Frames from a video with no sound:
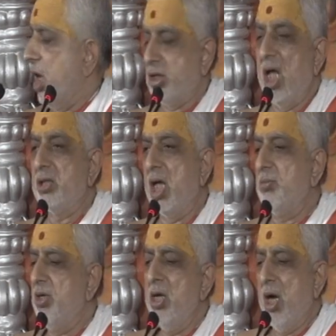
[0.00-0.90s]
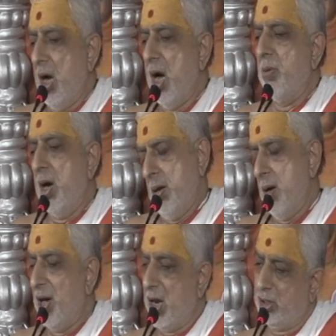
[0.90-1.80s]
अशांत आदमी अब
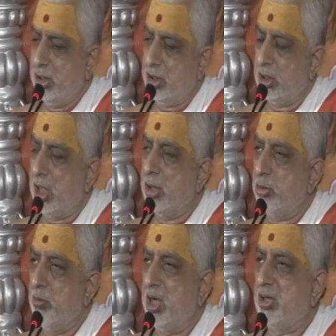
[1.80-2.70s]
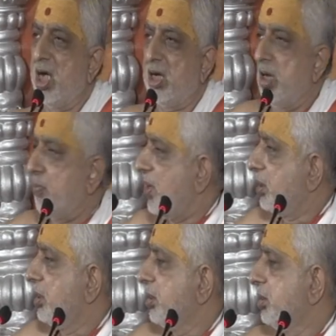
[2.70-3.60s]
हमारा चित्त अशांत तो हम कथा कर पाएंगे